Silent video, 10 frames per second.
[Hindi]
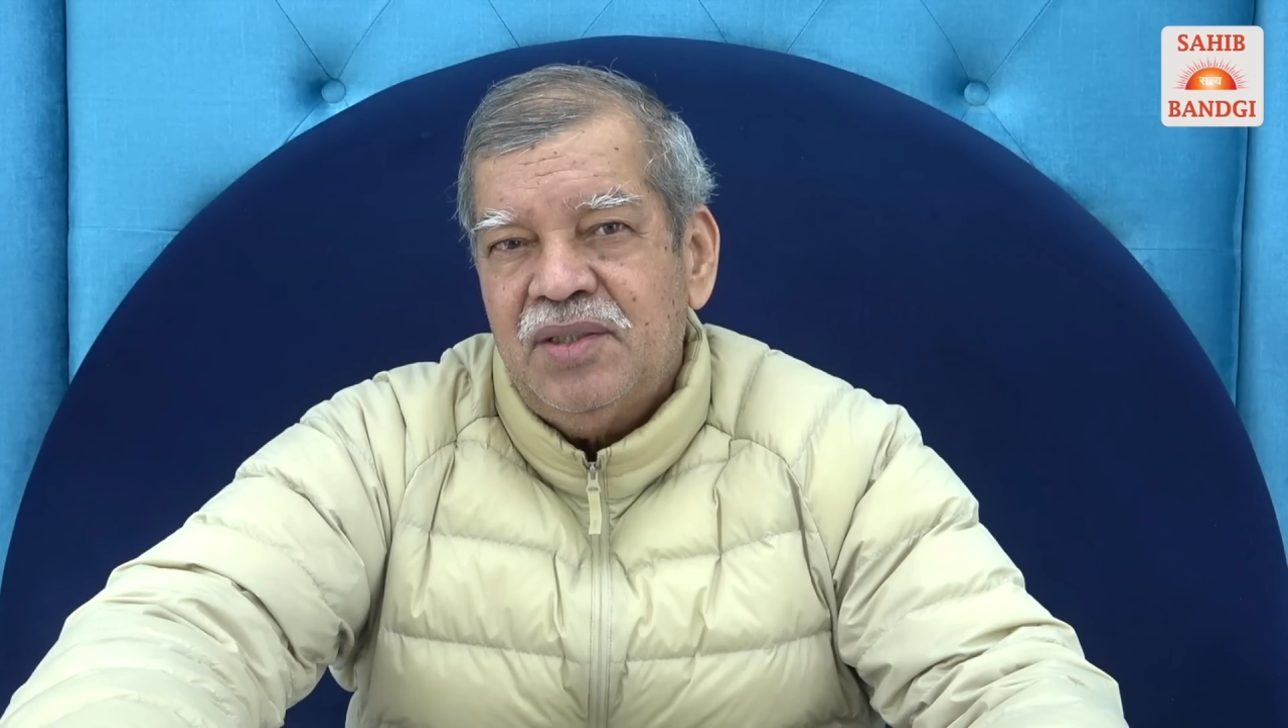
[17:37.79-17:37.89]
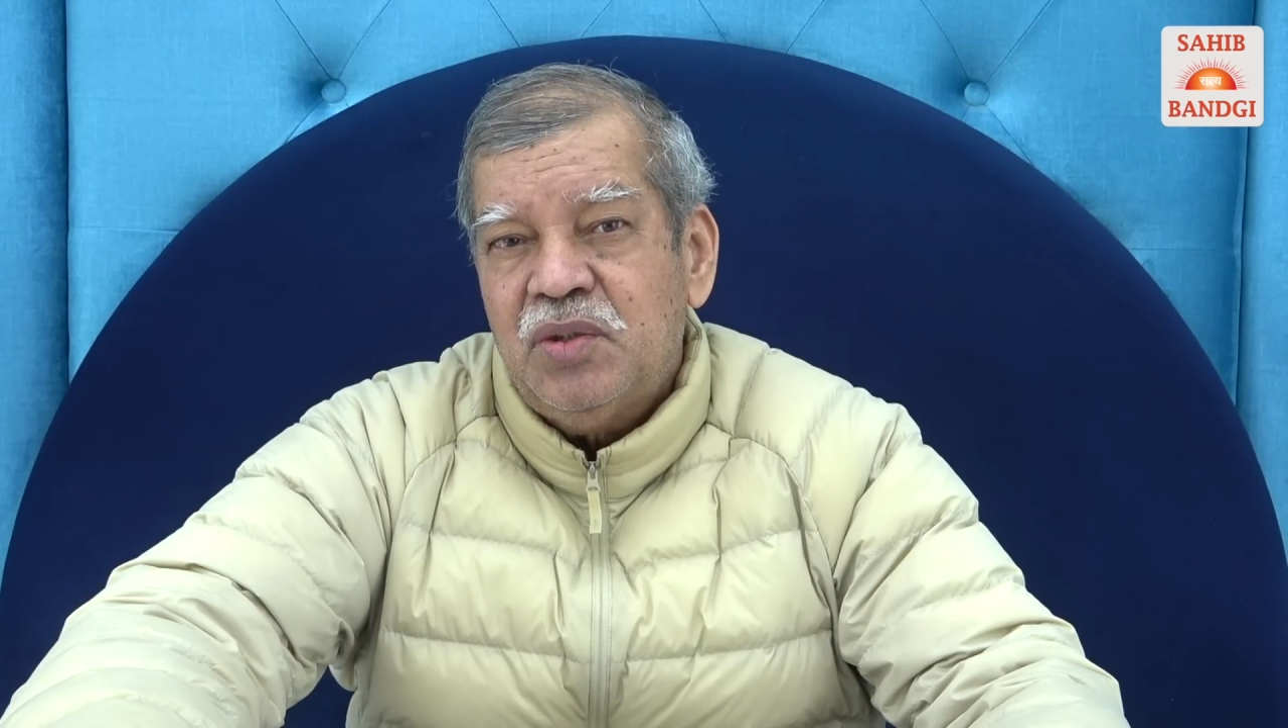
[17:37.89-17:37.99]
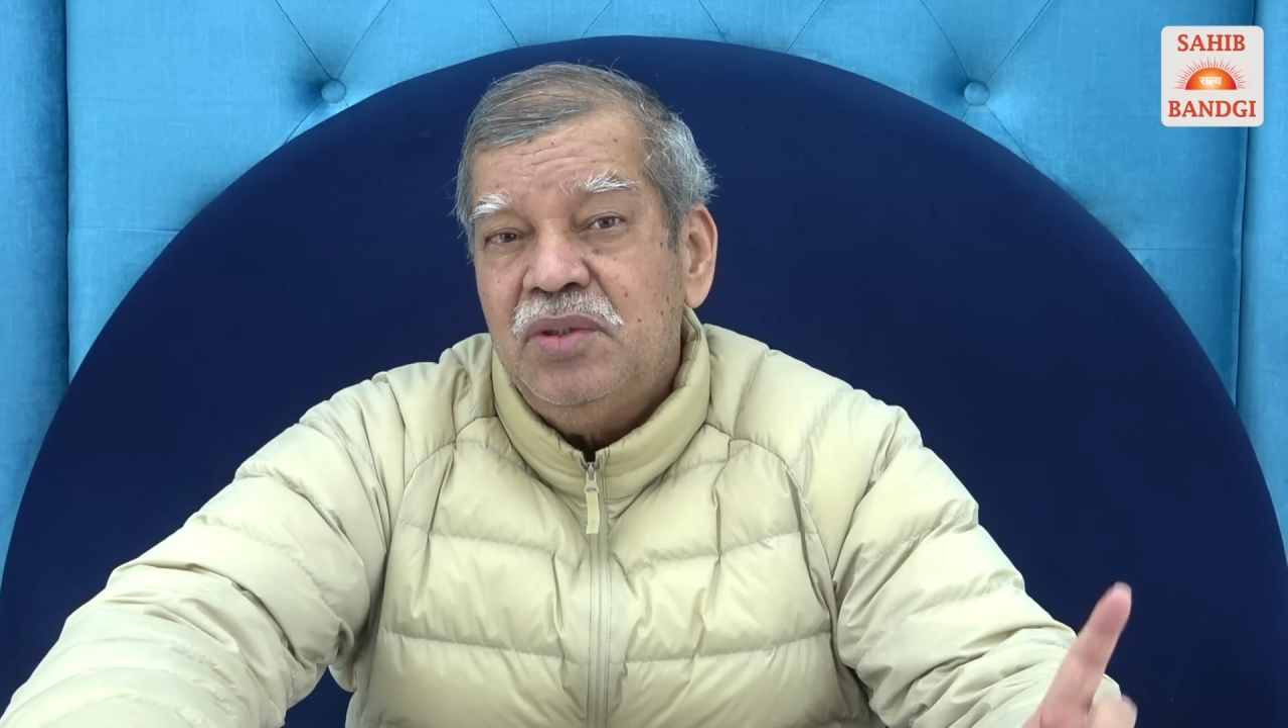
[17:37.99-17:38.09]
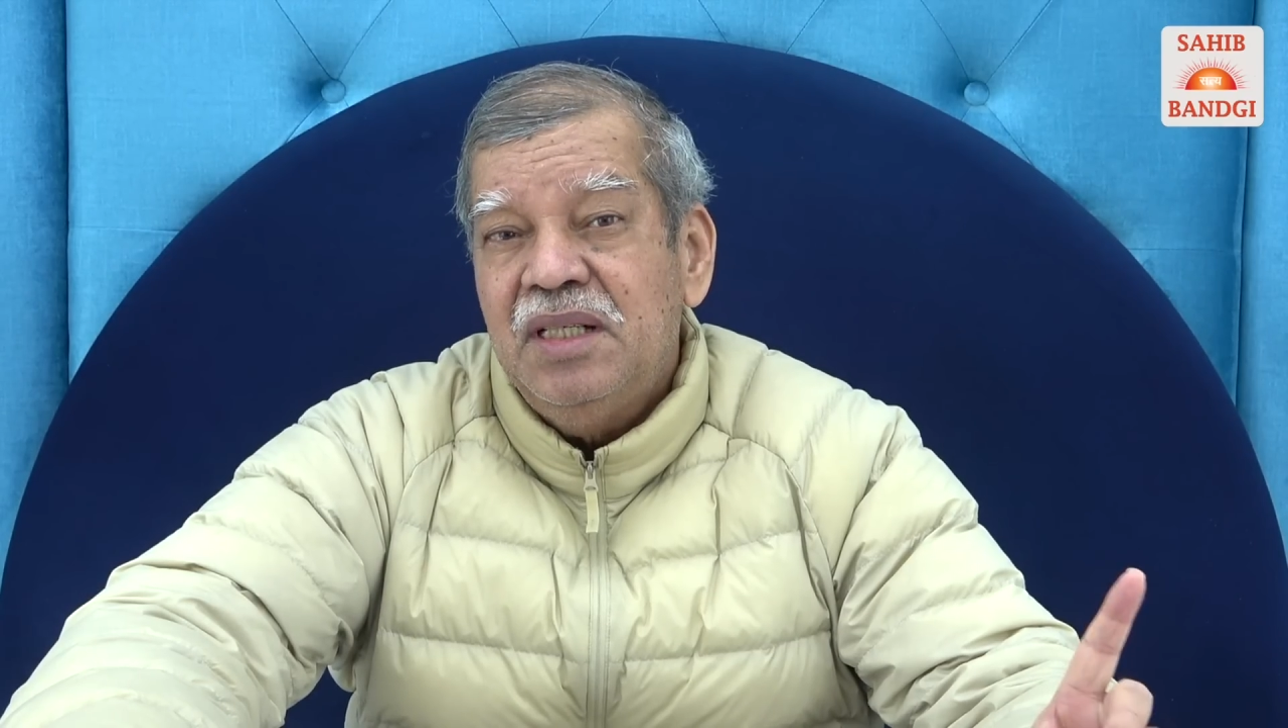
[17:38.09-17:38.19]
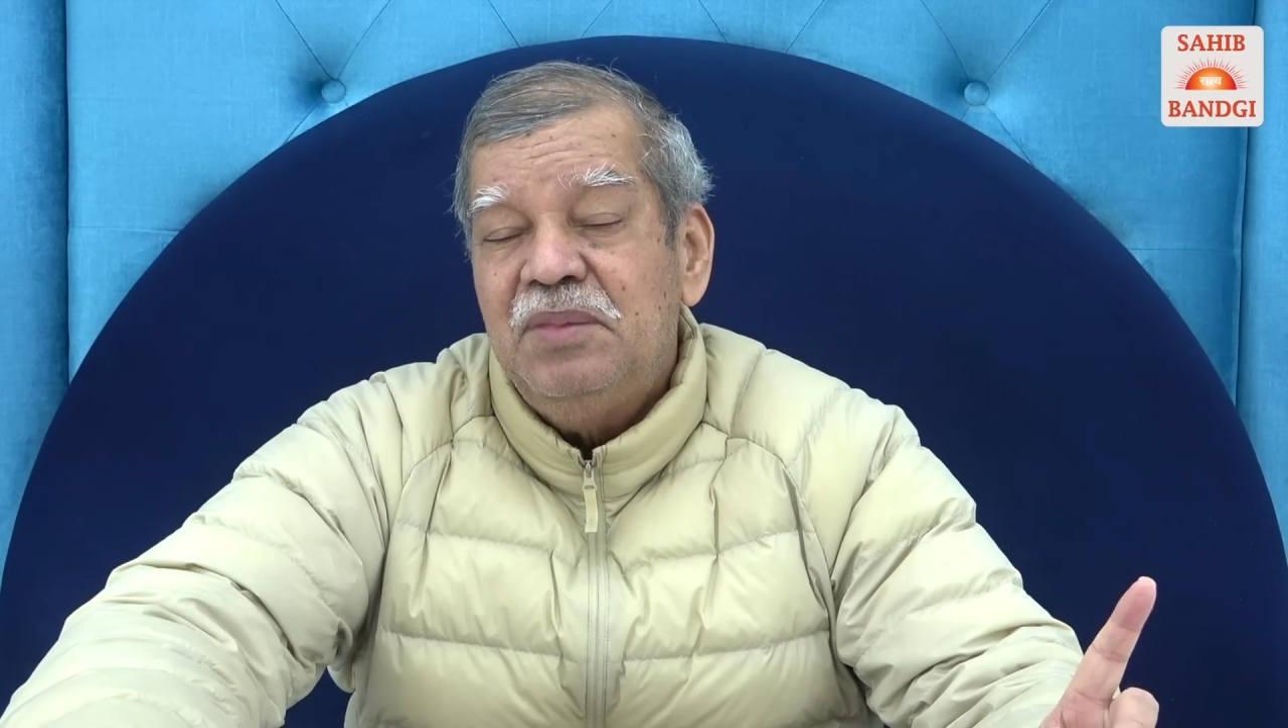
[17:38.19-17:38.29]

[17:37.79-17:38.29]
शून्य